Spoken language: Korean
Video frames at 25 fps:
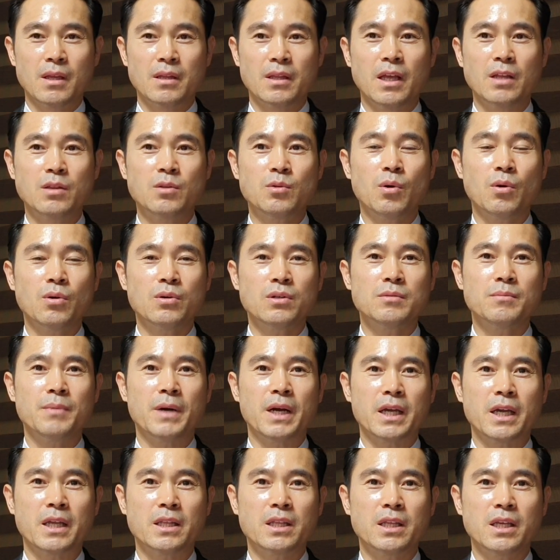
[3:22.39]
네트워크
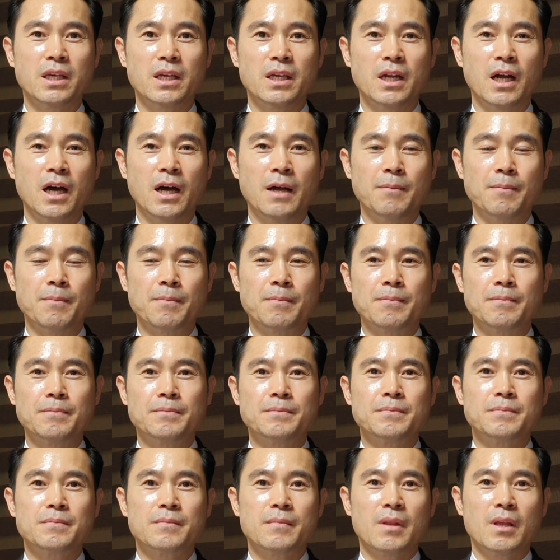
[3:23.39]
마케팅이란
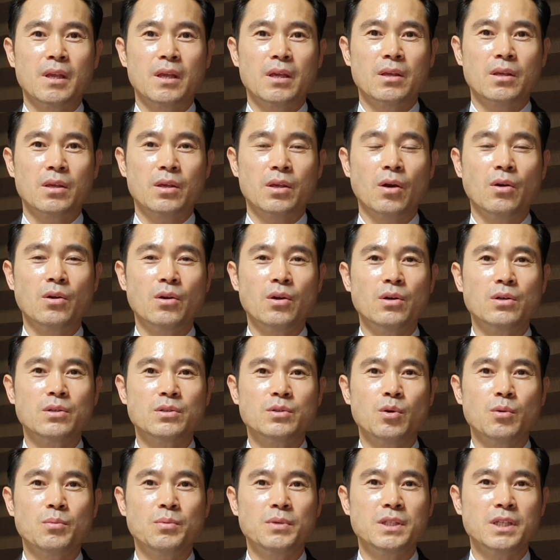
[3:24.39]
경영
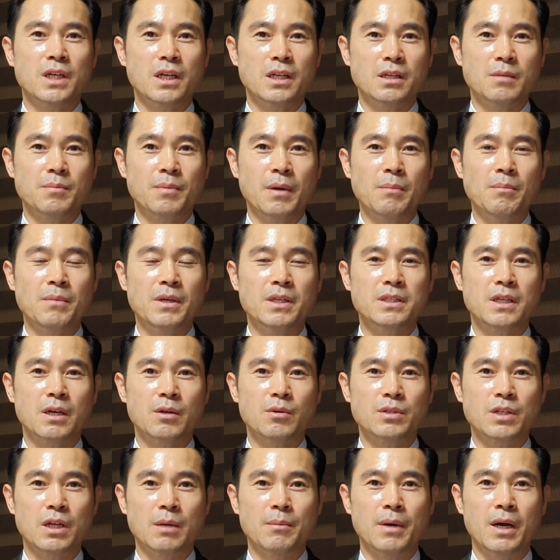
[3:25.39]
소비자를
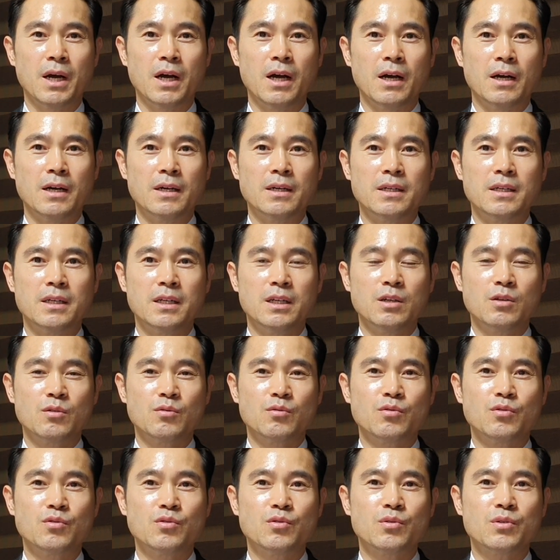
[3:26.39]
판매자로 삼아
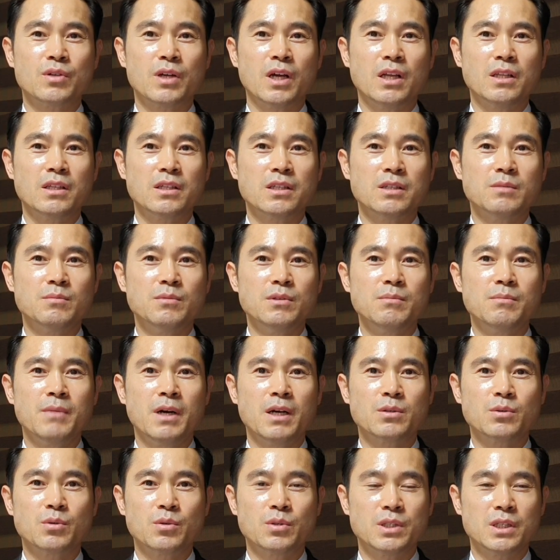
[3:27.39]
구축한
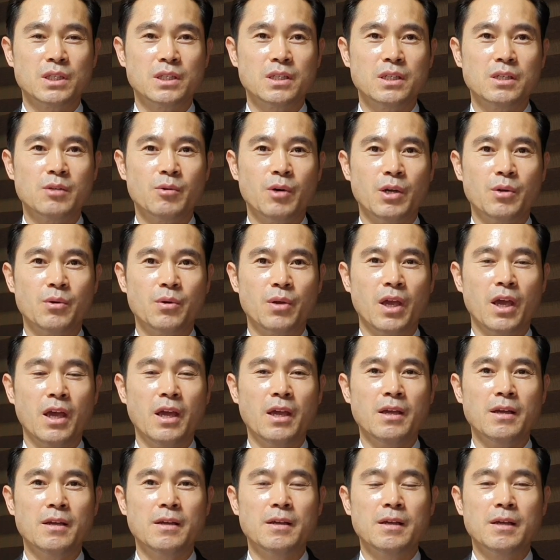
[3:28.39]
그물망 조직을
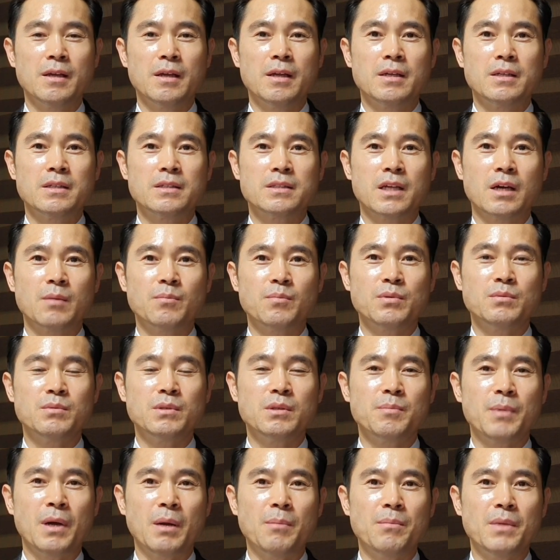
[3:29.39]
활용해
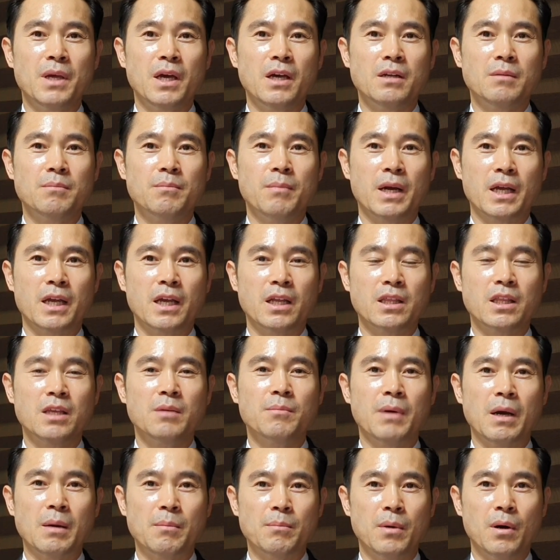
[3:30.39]
상품을 판매하는
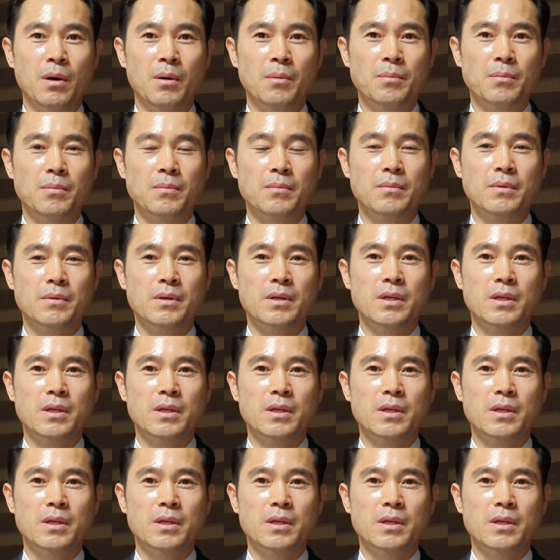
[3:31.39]
마케팅 방법,